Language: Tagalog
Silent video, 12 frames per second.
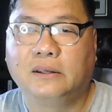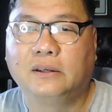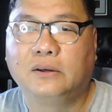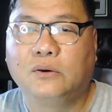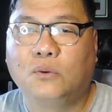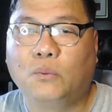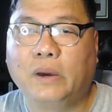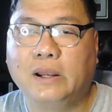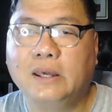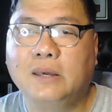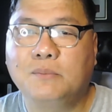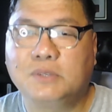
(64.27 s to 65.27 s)
while
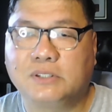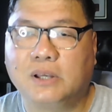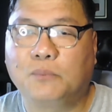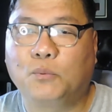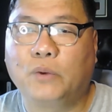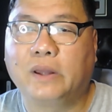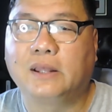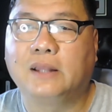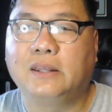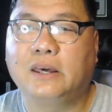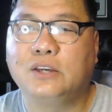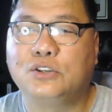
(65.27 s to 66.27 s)
he himself went a
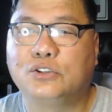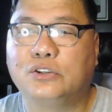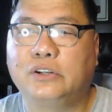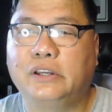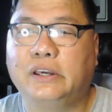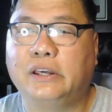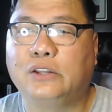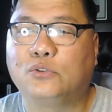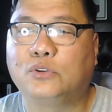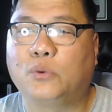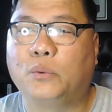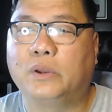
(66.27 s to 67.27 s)
day journey into
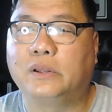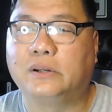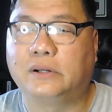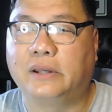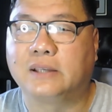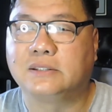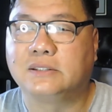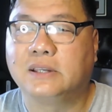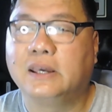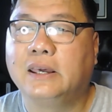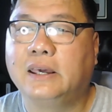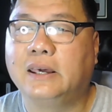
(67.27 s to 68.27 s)
the wilderness
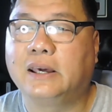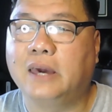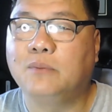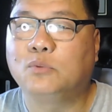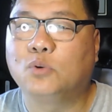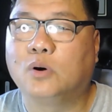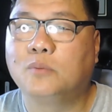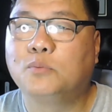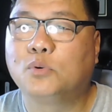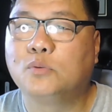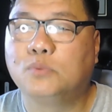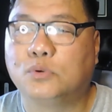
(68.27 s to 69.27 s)
he came to a
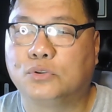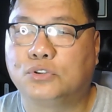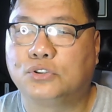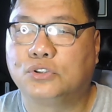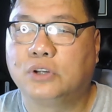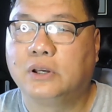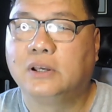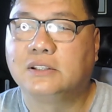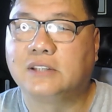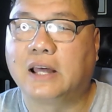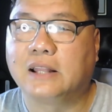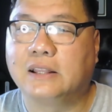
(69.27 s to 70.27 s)
broom bush,
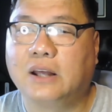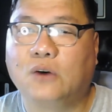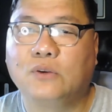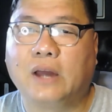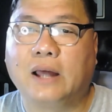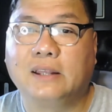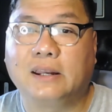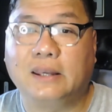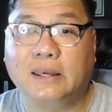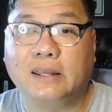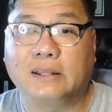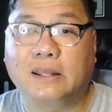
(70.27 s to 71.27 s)
sat down under
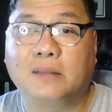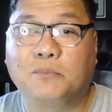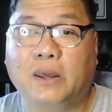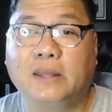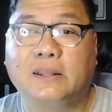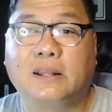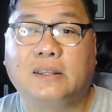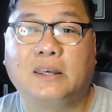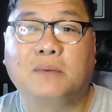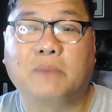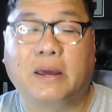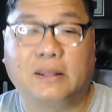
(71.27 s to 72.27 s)
it, and prayed that he
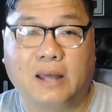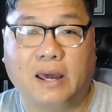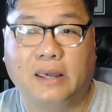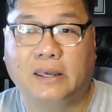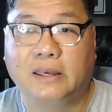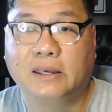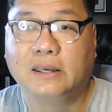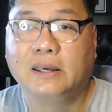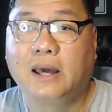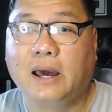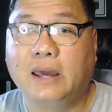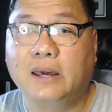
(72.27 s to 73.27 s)
might die.
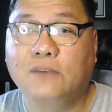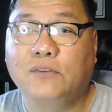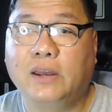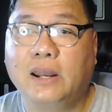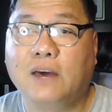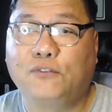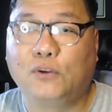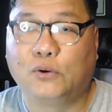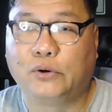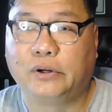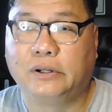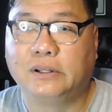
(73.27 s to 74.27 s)
I have enough,
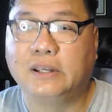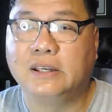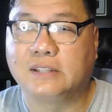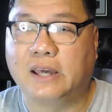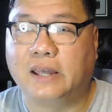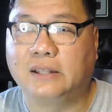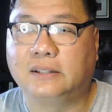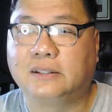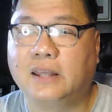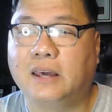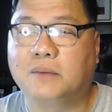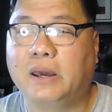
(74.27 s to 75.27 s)
Lord, he said.
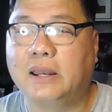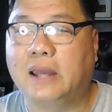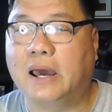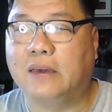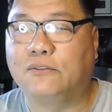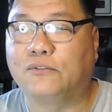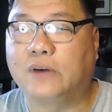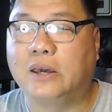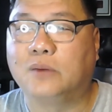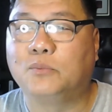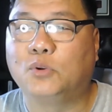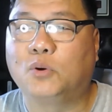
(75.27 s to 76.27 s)
Take my life. I
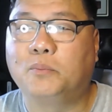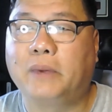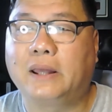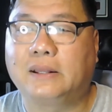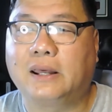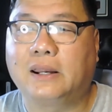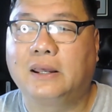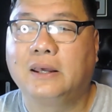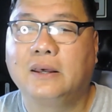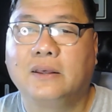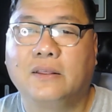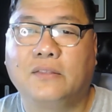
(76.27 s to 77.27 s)
am no better
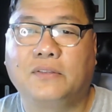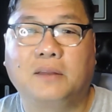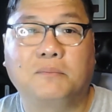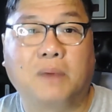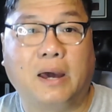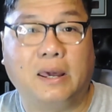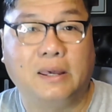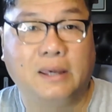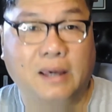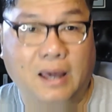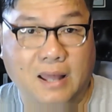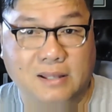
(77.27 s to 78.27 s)
than my
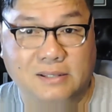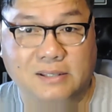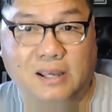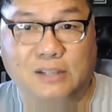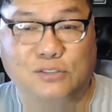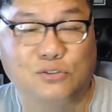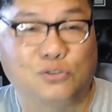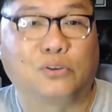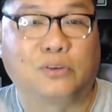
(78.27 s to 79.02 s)
ancestor.